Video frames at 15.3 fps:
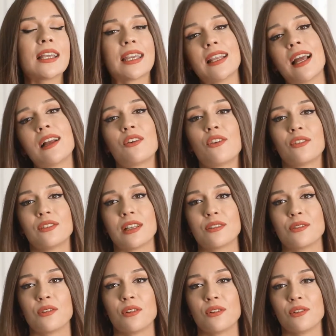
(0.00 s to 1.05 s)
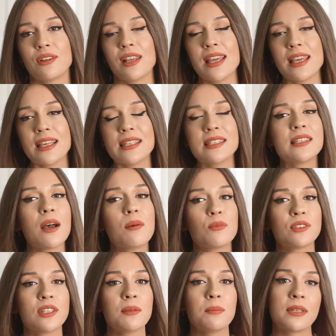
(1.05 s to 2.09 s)
genel koordinatörlüğü ile
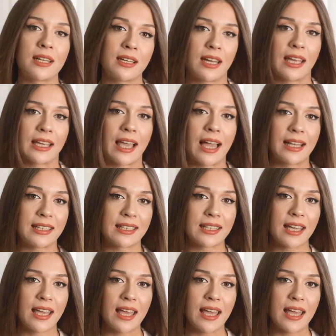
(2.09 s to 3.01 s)
İstanbul'da bir araya geldik.